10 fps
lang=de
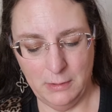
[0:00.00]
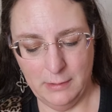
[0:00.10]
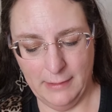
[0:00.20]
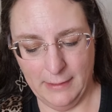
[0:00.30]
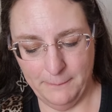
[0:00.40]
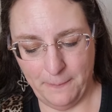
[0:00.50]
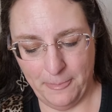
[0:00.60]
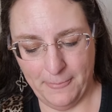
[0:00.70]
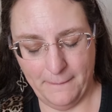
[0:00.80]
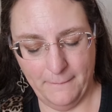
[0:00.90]
Ja,
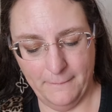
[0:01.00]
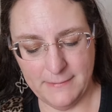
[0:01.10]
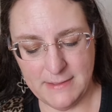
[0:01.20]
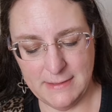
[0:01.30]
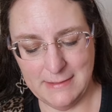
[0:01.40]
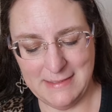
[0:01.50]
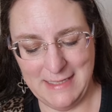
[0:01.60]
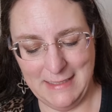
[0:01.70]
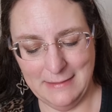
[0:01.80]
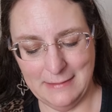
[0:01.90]
und
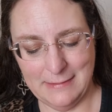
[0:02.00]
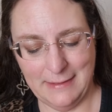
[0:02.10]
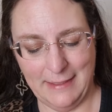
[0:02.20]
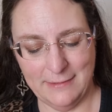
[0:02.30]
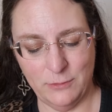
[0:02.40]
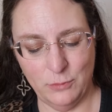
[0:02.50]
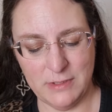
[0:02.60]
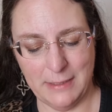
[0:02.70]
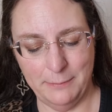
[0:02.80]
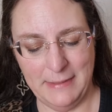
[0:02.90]
den trägst du
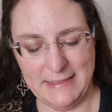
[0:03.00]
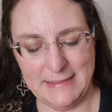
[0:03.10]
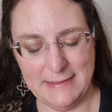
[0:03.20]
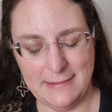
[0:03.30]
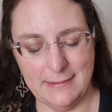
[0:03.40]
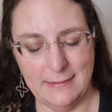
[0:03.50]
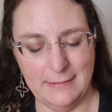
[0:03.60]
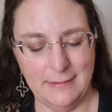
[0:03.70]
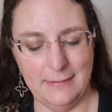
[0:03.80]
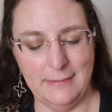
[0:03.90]
dann mittels
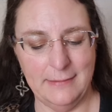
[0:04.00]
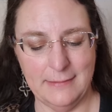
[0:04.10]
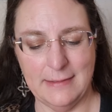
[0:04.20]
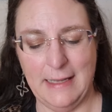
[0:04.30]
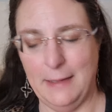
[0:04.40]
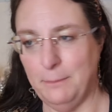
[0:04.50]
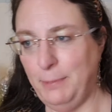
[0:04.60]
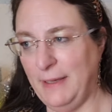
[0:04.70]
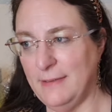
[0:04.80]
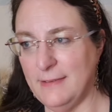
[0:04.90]
dieses kleinen
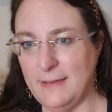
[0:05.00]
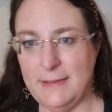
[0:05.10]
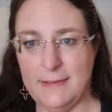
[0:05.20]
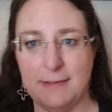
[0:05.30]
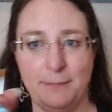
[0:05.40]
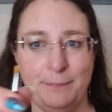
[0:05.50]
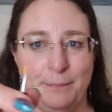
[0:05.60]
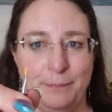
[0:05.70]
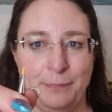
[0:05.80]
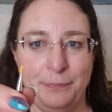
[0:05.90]
Pinsels
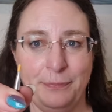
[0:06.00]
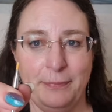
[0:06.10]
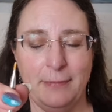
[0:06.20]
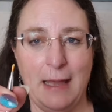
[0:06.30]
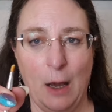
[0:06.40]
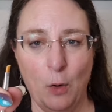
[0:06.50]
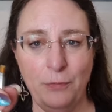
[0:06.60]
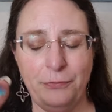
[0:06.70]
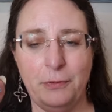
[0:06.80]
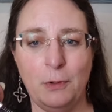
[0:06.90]

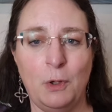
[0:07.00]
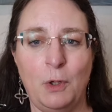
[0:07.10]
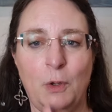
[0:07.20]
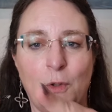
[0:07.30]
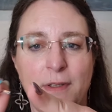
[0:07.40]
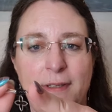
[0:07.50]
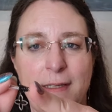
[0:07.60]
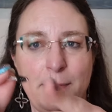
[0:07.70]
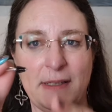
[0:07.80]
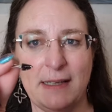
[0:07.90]
auf und
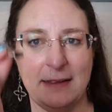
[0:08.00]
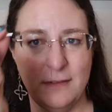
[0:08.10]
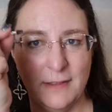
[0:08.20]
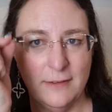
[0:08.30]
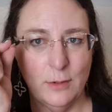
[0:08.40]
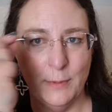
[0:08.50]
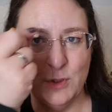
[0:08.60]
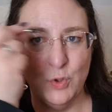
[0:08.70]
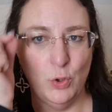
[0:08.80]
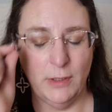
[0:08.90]
hiermit kannst du das nochmal
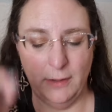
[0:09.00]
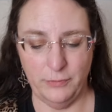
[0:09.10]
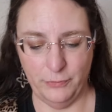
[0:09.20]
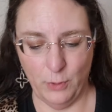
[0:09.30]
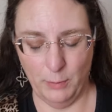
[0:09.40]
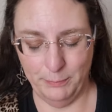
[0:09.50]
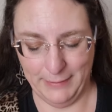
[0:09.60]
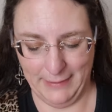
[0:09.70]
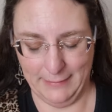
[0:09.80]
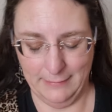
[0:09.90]
schön in Form
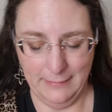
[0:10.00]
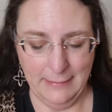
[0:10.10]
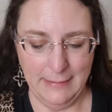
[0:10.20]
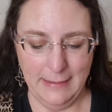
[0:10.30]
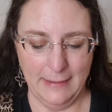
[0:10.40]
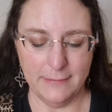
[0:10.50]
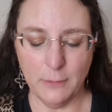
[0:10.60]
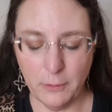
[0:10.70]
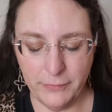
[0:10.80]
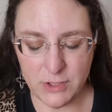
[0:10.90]
bringen.
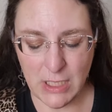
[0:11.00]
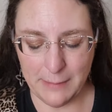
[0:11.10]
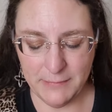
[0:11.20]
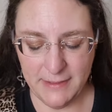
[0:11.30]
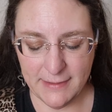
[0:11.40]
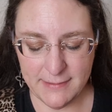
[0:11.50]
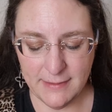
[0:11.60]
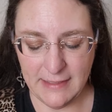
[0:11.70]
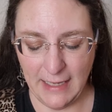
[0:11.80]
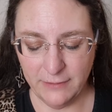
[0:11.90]
Also wie schreiben die das
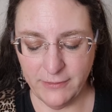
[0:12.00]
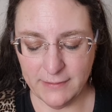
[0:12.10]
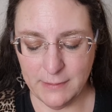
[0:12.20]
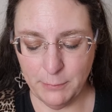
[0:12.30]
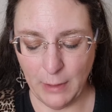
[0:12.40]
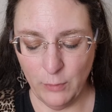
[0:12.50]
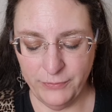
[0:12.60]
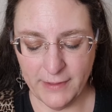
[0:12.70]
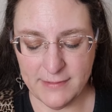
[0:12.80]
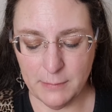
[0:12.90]
denn? Einfach den
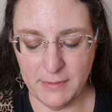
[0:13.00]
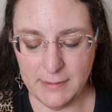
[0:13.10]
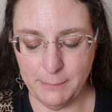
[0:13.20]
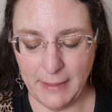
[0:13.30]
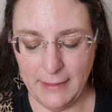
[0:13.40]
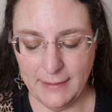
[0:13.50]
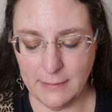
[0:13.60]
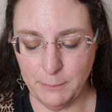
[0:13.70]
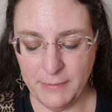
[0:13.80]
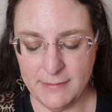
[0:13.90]
Browfixer mit dem
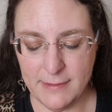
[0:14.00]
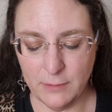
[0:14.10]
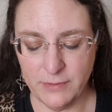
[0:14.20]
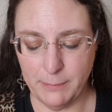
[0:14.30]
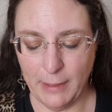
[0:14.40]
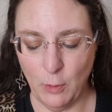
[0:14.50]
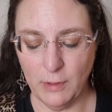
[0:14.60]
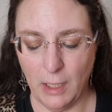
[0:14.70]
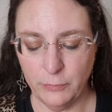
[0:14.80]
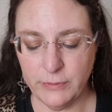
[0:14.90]
beiliegenden Pinsel auf die
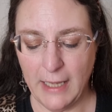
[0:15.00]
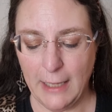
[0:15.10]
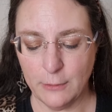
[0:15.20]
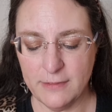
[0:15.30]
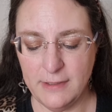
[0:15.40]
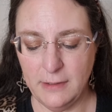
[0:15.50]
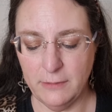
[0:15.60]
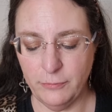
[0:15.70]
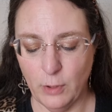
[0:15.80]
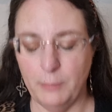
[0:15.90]
Brauen auftragen und sie
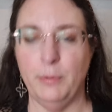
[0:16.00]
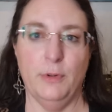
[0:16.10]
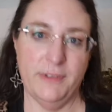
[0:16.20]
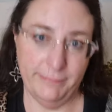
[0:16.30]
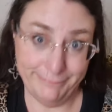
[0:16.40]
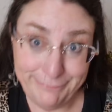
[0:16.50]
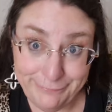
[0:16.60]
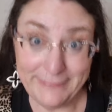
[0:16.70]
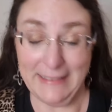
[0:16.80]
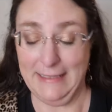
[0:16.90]
in Form bürsten.
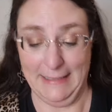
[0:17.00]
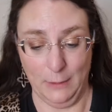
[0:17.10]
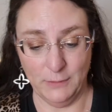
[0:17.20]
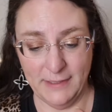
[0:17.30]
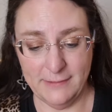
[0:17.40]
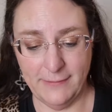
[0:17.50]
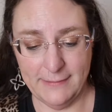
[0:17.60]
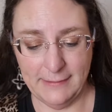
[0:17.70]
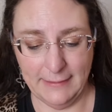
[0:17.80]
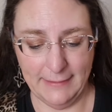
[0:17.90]
Genau das,
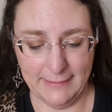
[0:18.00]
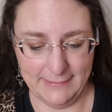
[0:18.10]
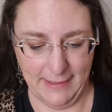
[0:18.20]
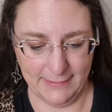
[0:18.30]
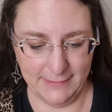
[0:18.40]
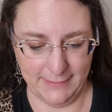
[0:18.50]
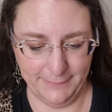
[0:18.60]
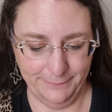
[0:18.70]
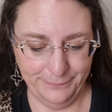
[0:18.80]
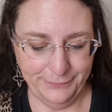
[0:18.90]
was Irene gesagt hat.
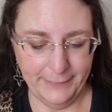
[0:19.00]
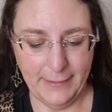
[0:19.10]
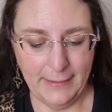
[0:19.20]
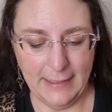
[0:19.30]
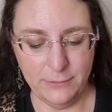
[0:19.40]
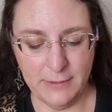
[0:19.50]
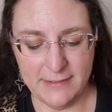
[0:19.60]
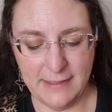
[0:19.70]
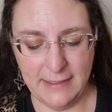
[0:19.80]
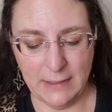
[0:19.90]
Hast du
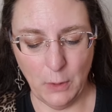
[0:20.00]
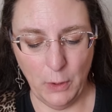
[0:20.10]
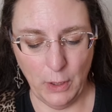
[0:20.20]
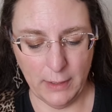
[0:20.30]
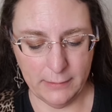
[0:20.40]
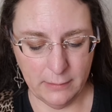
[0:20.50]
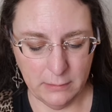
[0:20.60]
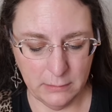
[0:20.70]
das dahin gehört?